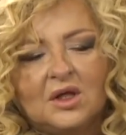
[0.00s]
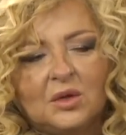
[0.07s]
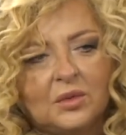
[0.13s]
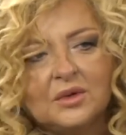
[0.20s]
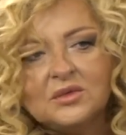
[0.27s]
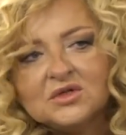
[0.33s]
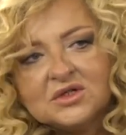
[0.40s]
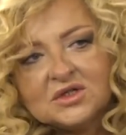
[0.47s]
I
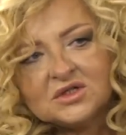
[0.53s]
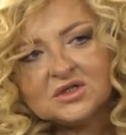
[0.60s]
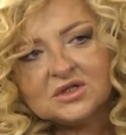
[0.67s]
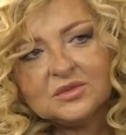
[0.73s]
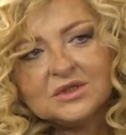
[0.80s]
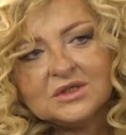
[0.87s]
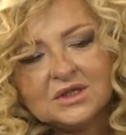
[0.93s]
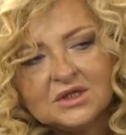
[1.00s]
powiem szczerze,
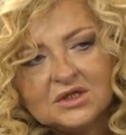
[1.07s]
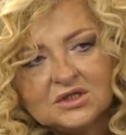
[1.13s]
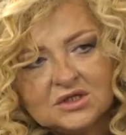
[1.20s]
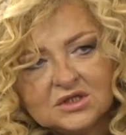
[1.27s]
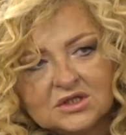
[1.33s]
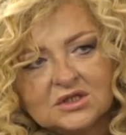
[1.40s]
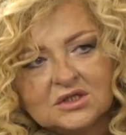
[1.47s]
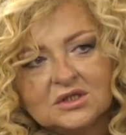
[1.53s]
że mieć takie
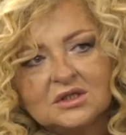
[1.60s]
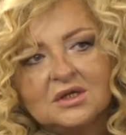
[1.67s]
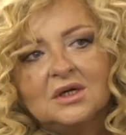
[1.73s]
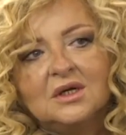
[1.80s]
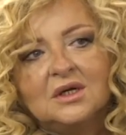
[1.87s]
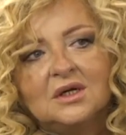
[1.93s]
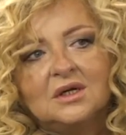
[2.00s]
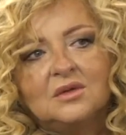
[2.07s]
dzieci,
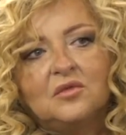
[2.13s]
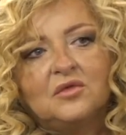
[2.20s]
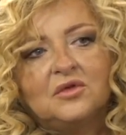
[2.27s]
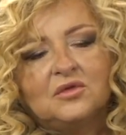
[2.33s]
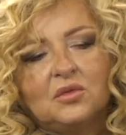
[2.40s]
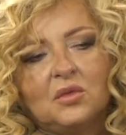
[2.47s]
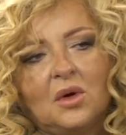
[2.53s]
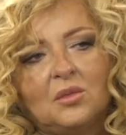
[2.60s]

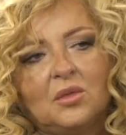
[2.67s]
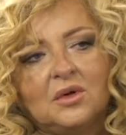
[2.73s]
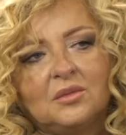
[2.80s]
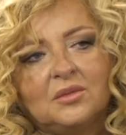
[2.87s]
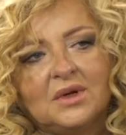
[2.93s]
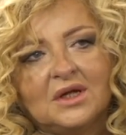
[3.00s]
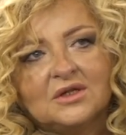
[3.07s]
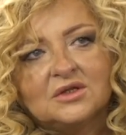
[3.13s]
mówię tu o
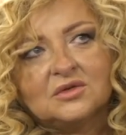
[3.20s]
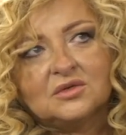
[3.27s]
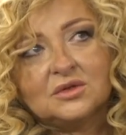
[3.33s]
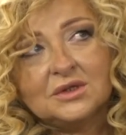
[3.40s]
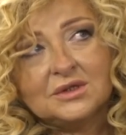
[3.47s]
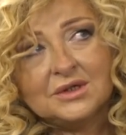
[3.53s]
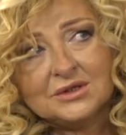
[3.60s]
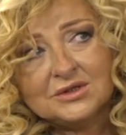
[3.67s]
moim bracie,
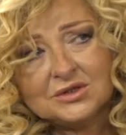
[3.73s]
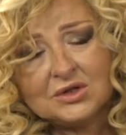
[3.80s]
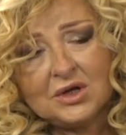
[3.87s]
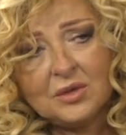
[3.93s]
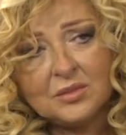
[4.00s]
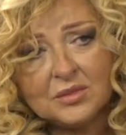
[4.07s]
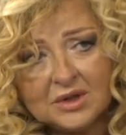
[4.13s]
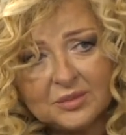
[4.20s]
który jednak się
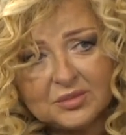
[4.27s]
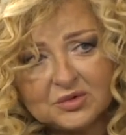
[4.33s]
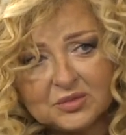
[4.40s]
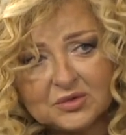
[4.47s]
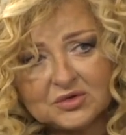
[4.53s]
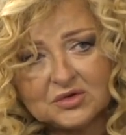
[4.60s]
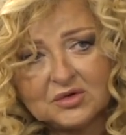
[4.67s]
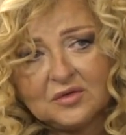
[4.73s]
trochę mnie
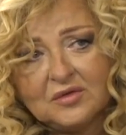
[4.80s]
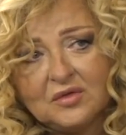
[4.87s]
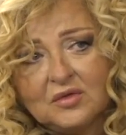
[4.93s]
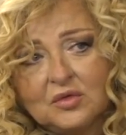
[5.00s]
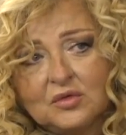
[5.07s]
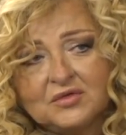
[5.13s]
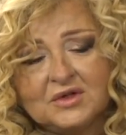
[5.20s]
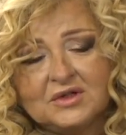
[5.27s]

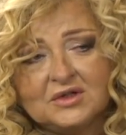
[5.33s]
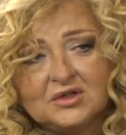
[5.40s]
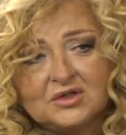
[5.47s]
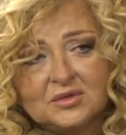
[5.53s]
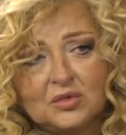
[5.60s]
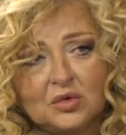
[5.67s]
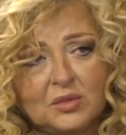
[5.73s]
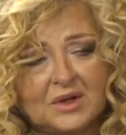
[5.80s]
podporządkowywał, wtedy
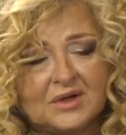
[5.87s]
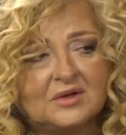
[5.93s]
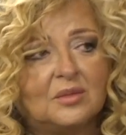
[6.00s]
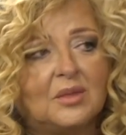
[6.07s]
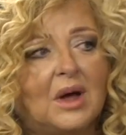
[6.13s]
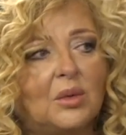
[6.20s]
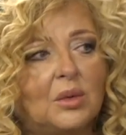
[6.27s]
jeszcze był bardzo